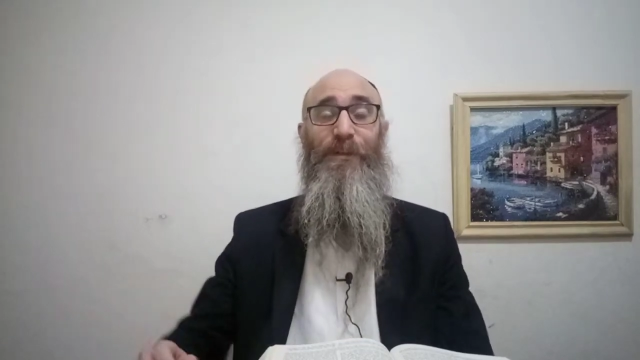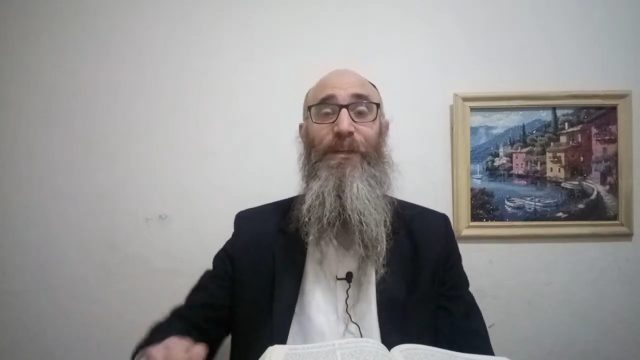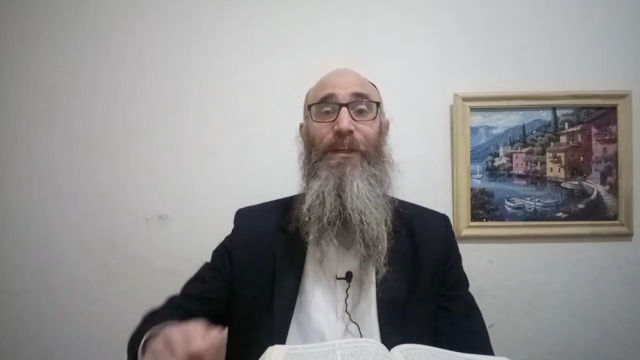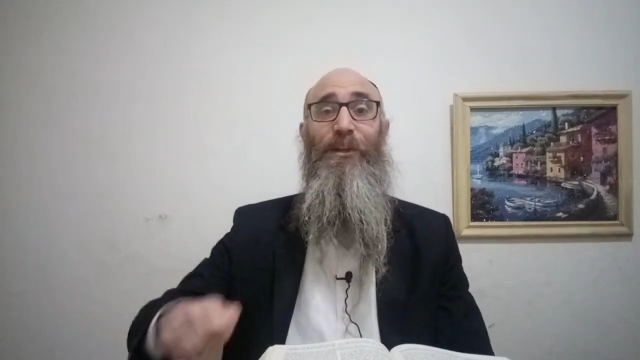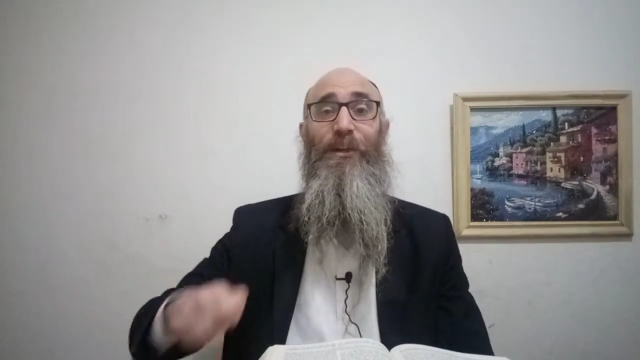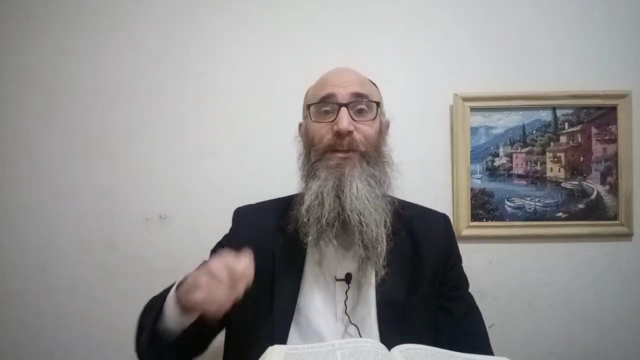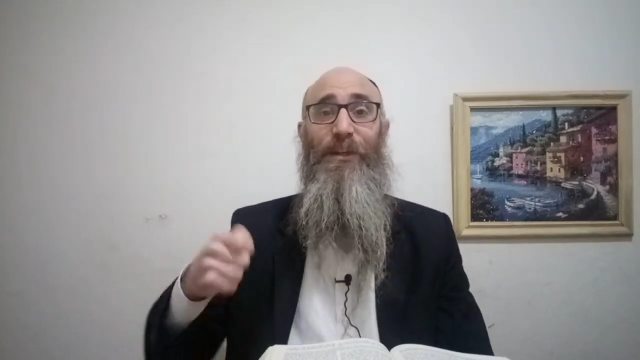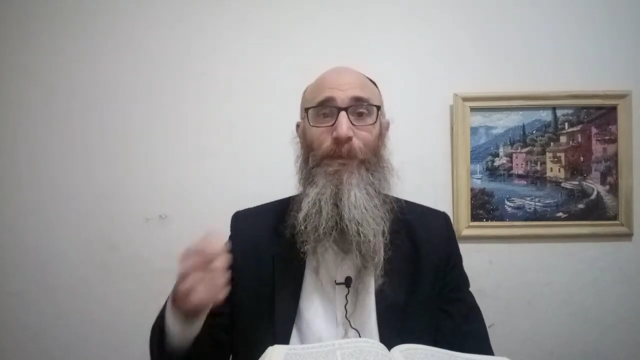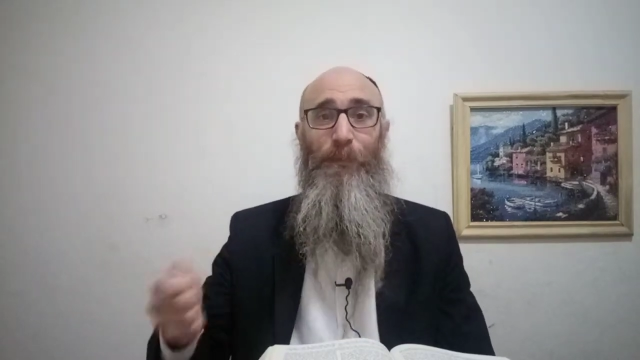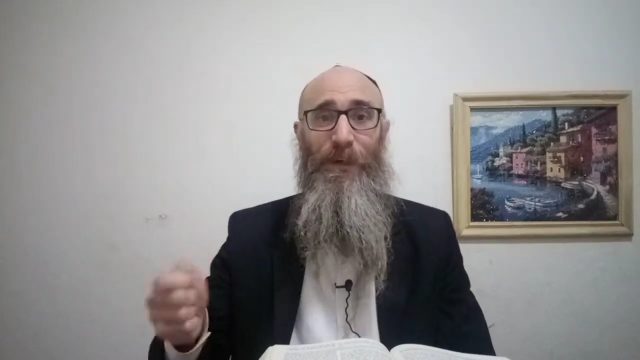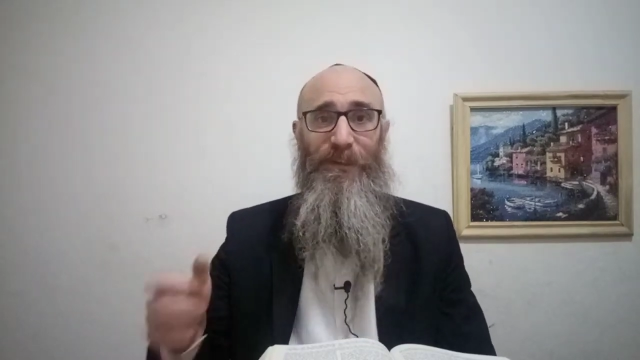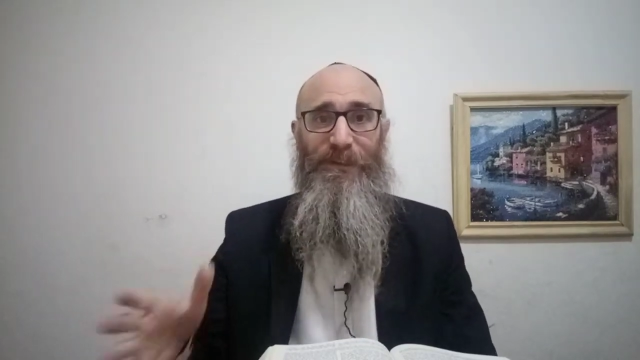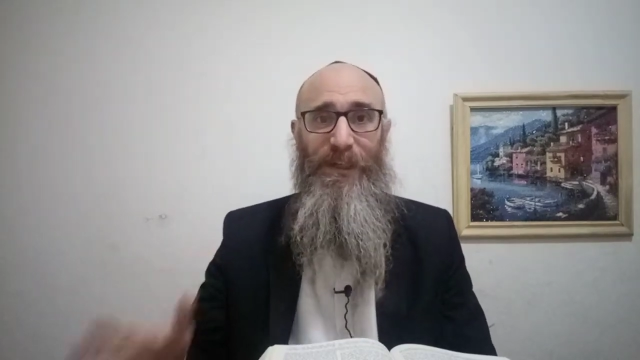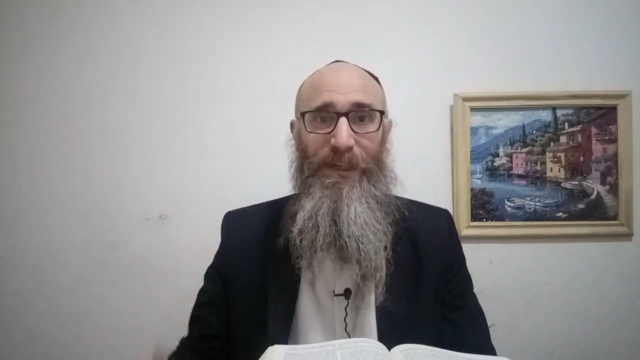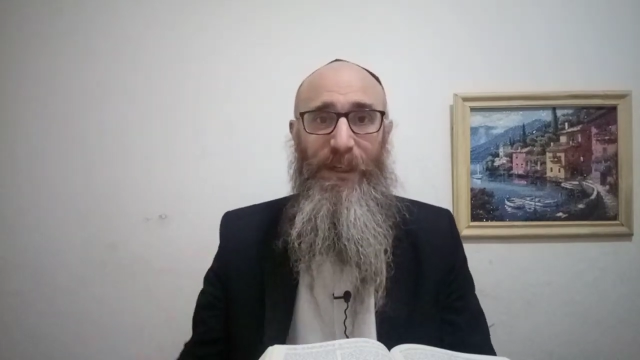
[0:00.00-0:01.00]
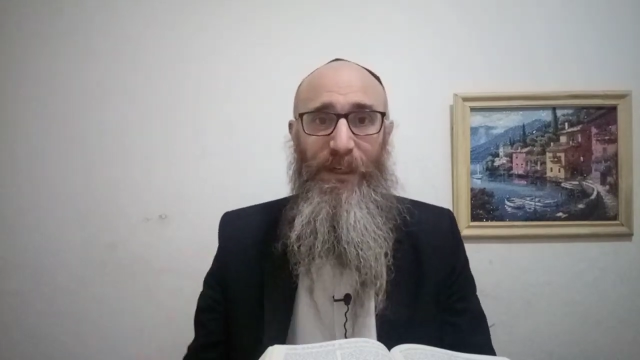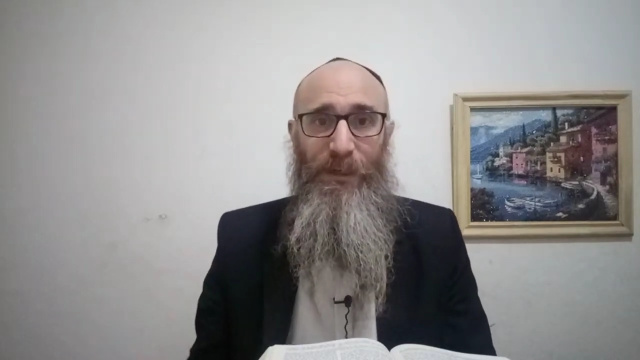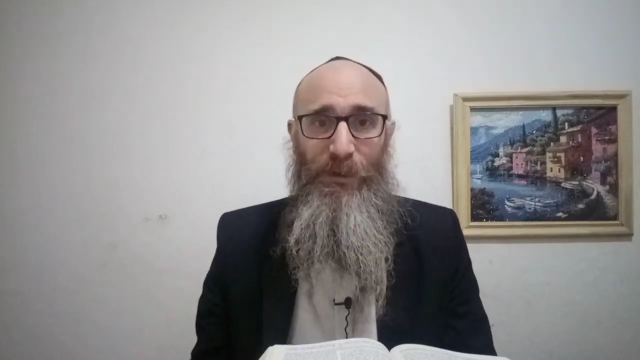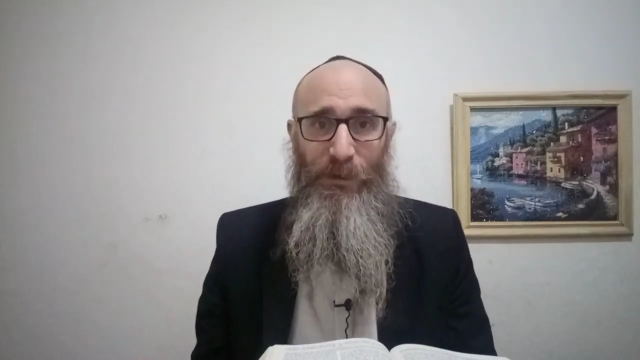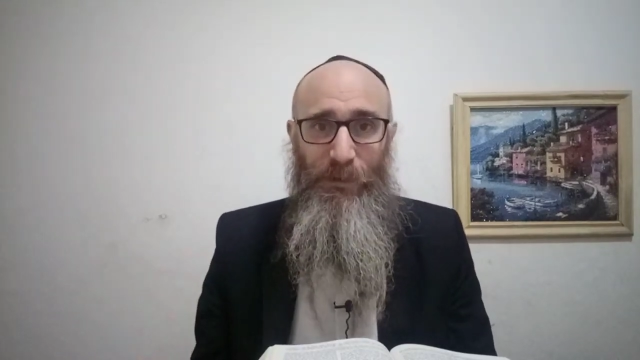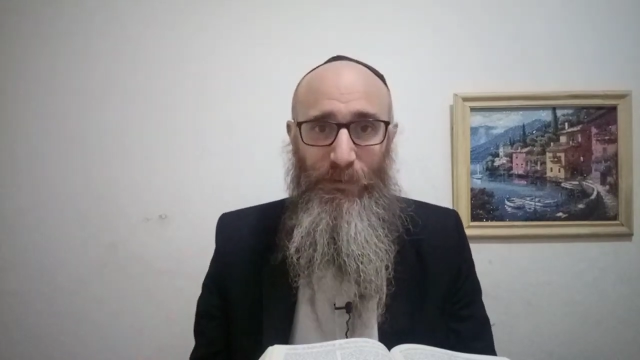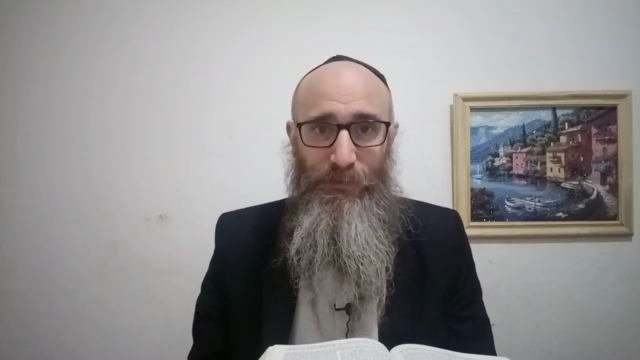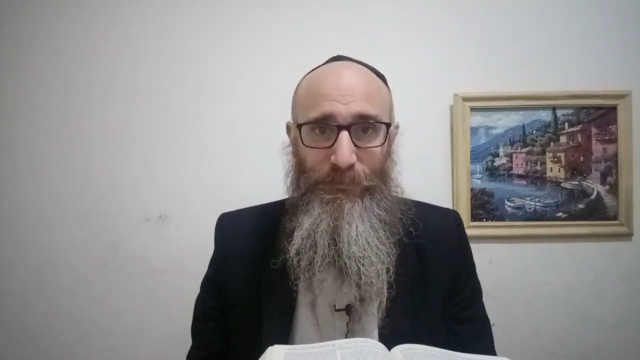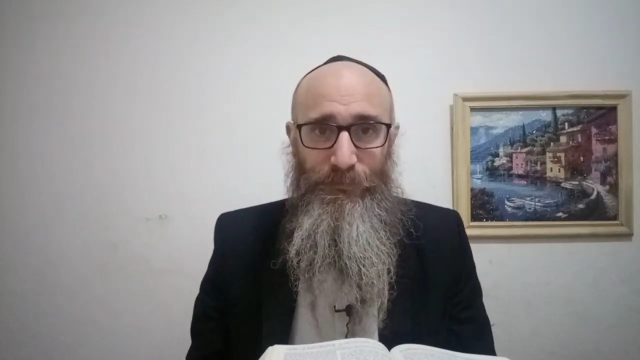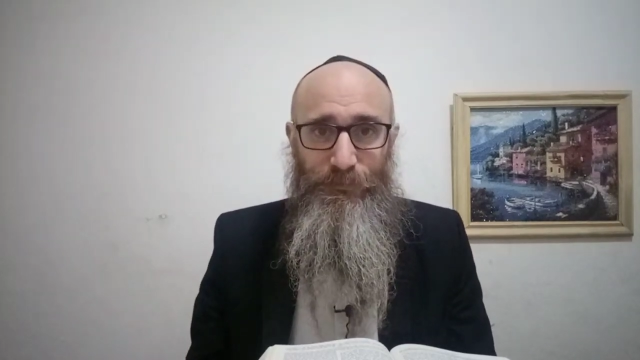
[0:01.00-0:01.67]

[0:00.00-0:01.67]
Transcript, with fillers: de donde después salieron